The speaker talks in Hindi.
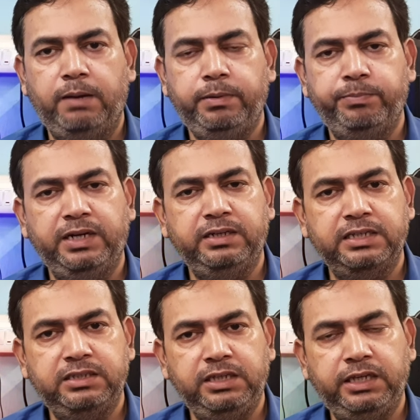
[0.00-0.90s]
आप अपने
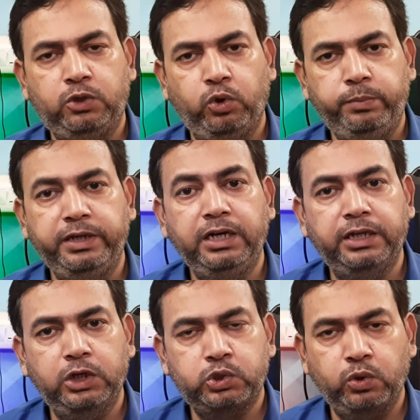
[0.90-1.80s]
नज़दीकी कोई भी
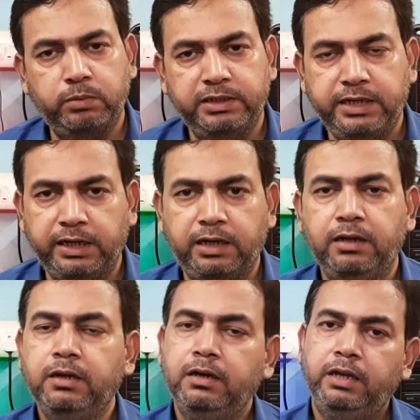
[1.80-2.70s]
रिटेल स्टोर में जाकर
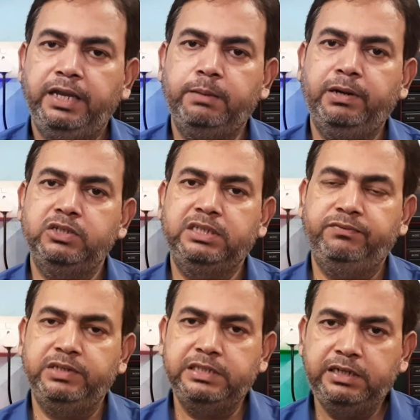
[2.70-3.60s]
एक बार
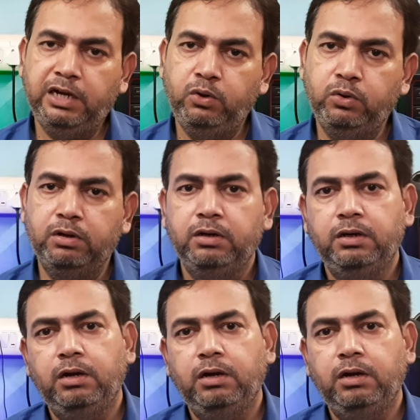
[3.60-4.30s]
इसकी फिजिकल लुक